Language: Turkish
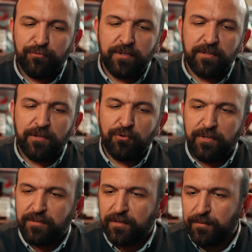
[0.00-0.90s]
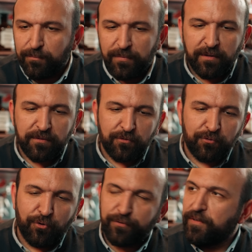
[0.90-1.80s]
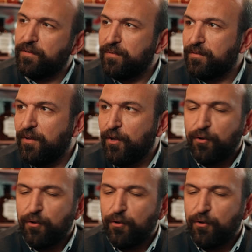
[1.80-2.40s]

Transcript: Üzerinde o detayı biraz gösteririz.